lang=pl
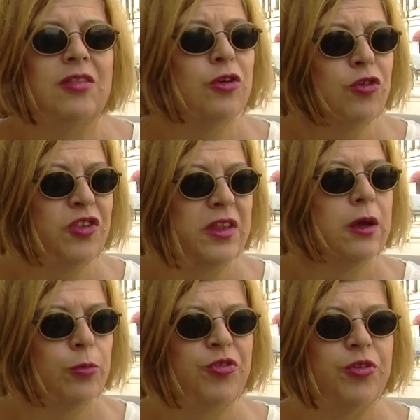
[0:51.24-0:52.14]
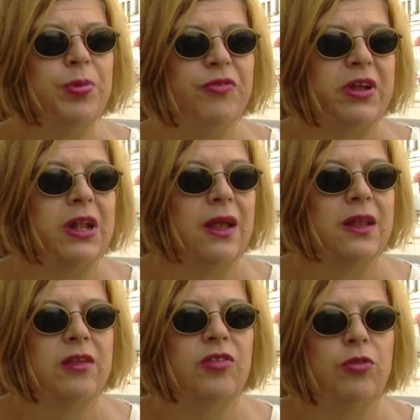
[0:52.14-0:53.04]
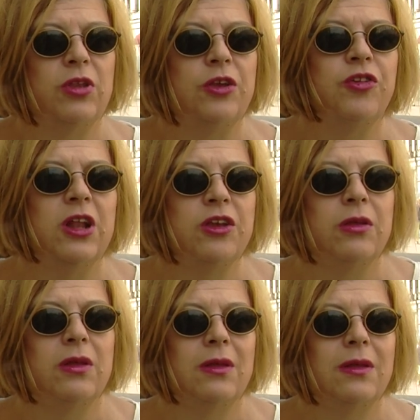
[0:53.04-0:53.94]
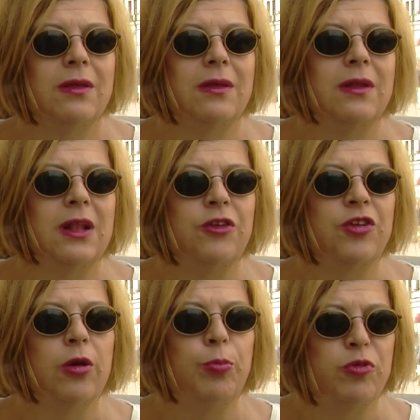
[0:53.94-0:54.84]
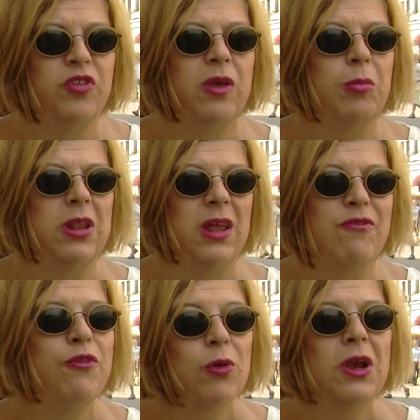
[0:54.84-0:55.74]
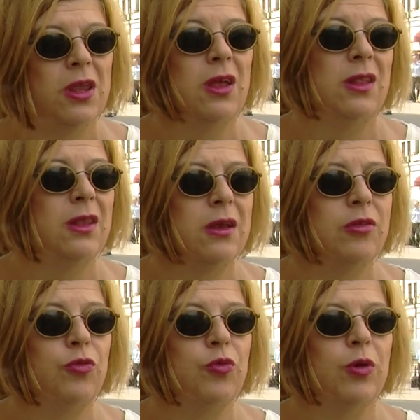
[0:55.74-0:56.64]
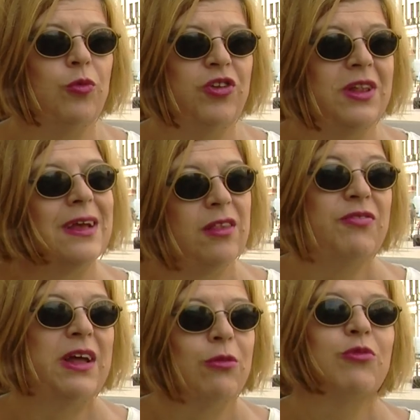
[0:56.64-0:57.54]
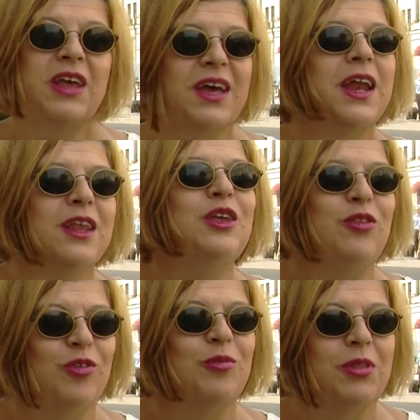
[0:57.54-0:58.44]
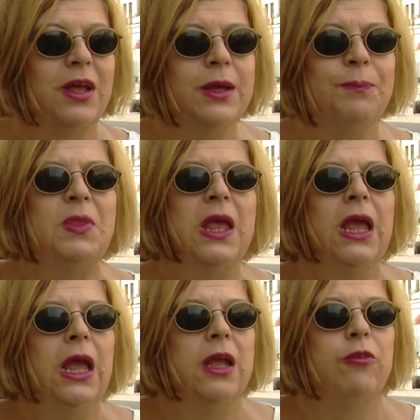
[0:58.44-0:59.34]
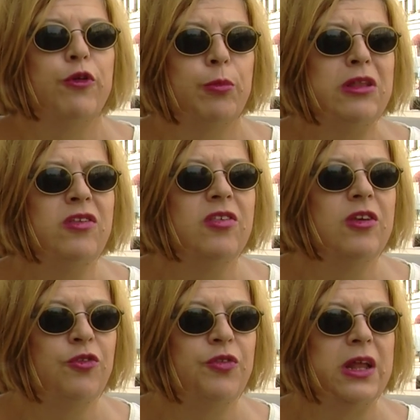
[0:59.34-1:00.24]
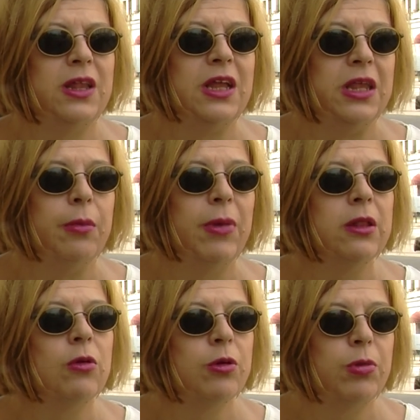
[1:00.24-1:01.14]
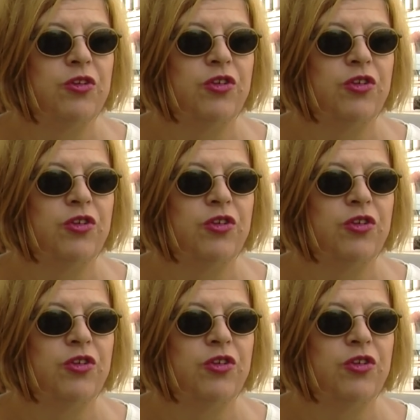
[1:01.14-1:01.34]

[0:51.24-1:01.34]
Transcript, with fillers: coś z tego przybywa dla nas, to znaczy dla, y, dlaczego polskie media w ogóle nie interesują się tak zwaną zagranicą. Tak? Informacji ze świata nie ma, no chyba,